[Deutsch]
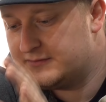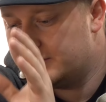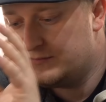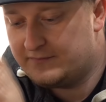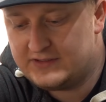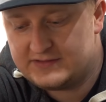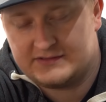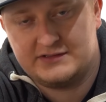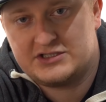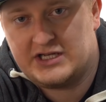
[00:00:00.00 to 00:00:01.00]
ähm, will
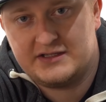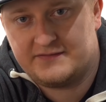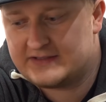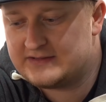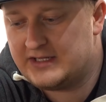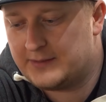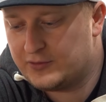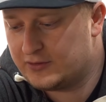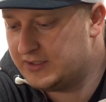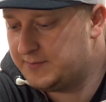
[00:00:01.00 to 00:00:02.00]
es nicht ständig wechseln, ihr habt
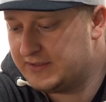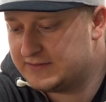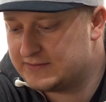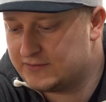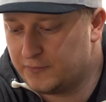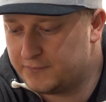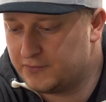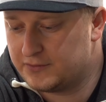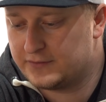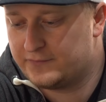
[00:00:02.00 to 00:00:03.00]
eure
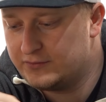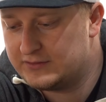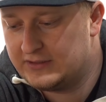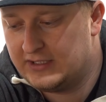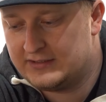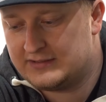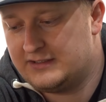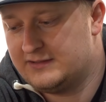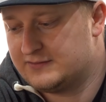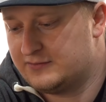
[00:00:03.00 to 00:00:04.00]
Lieblingsduftnote gefunden, dann
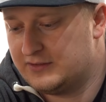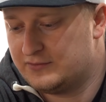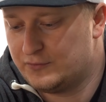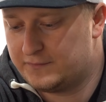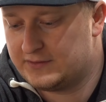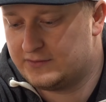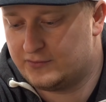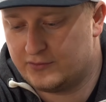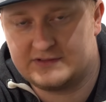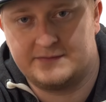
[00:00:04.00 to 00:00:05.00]
hier so eine
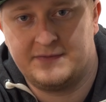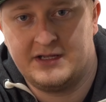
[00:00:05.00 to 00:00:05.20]
Duftdose.